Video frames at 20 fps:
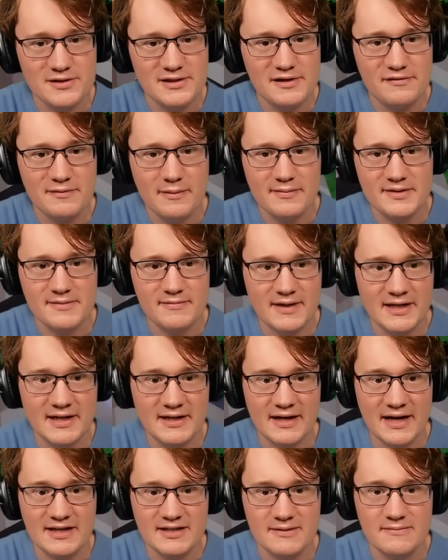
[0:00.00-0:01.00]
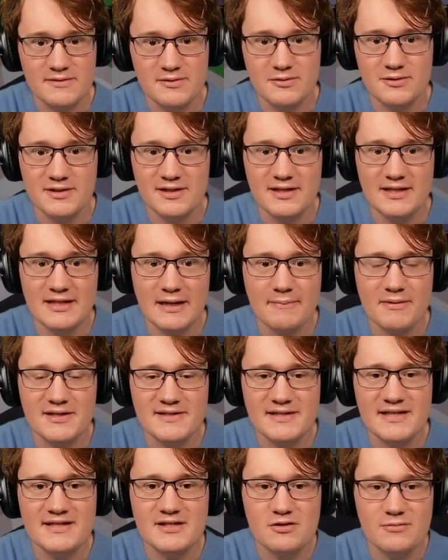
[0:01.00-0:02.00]
hilft mir ein bisschen bei den Items und ich habe mir das
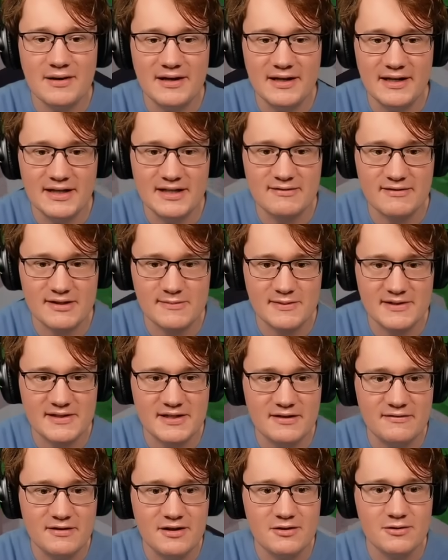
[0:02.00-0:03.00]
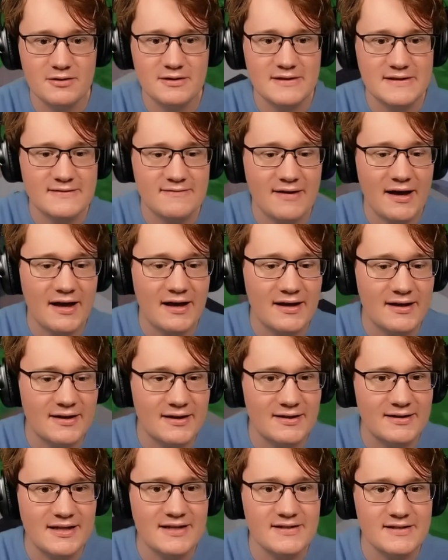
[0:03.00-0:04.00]
nächste überlegt, was passieren wird. Und zwar
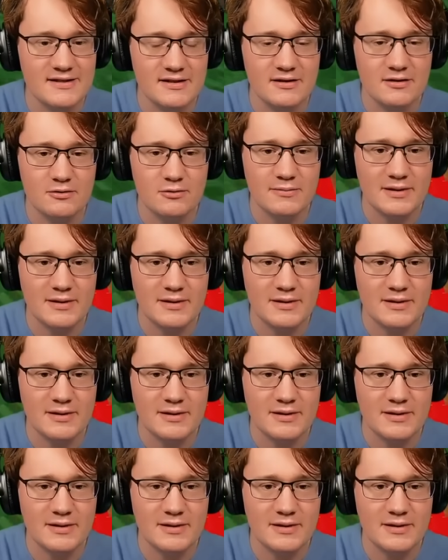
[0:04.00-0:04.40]
äh, das hier. Guck